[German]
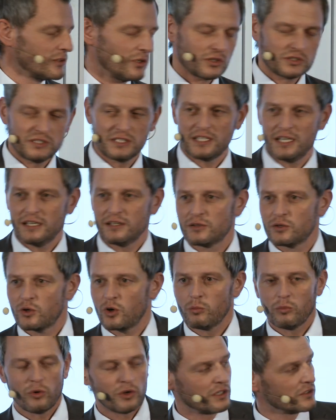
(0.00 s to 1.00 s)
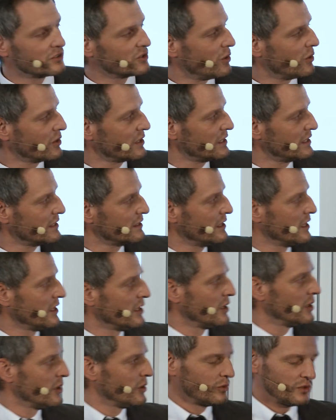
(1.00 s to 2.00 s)
noch, die kennen noch Modern Talking
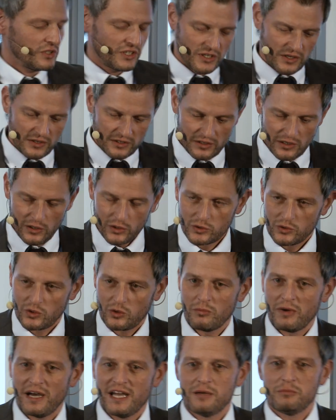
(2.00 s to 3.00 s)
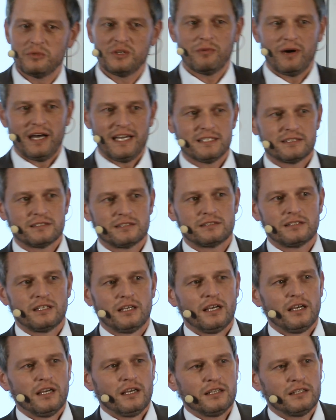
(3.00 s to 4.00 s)
und die kennen auch noch Miami Vice.
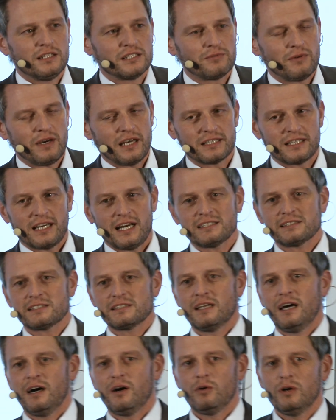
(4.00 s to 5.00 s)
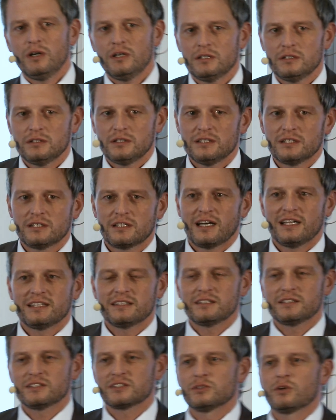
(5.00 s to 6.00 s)
Das war ein Gassenhauer. Ich
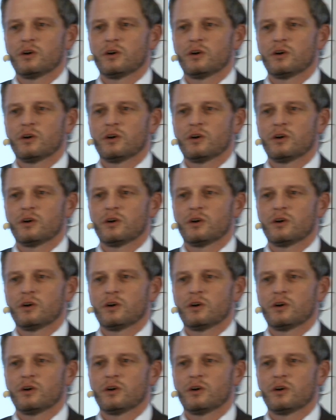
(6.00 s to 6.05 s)
kannte das